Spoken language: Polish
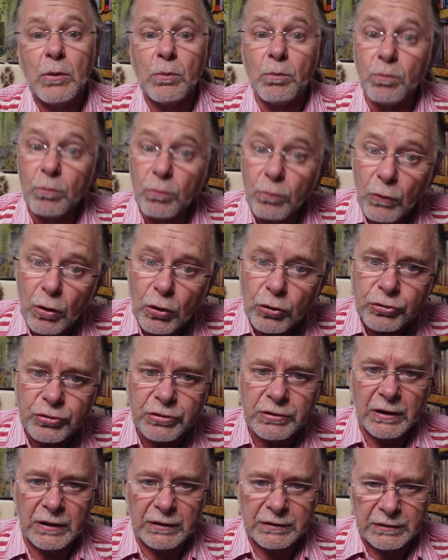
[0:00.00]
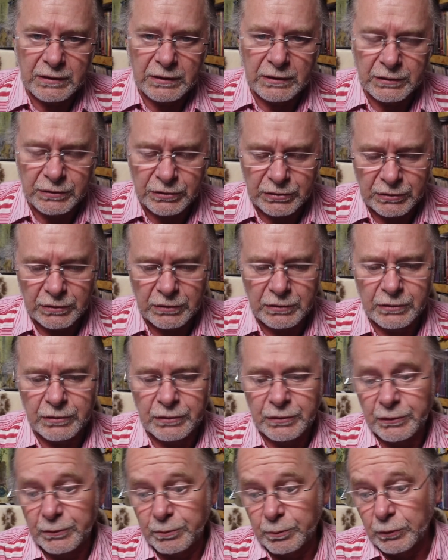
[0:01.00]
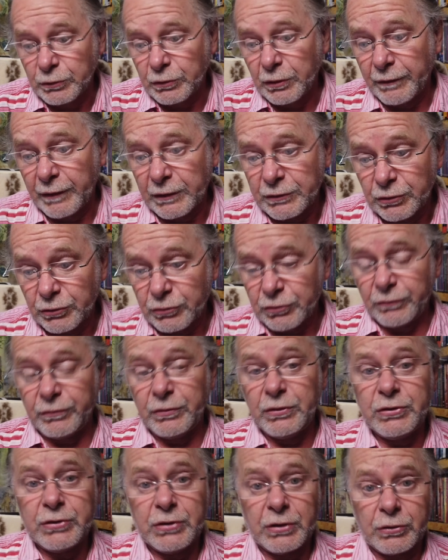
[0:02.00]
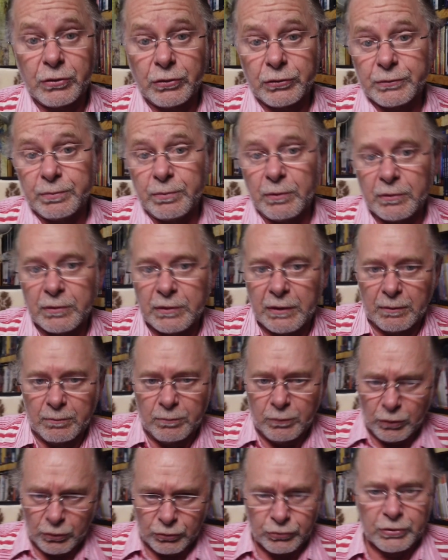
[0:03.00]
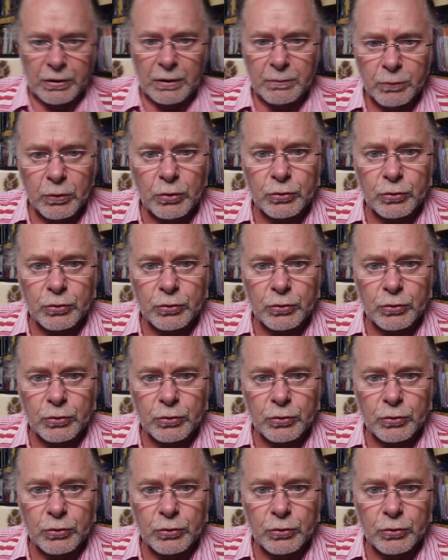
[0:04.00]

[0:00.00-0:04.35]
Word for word: Można też e, zbudować oczywiście kosmograf, można,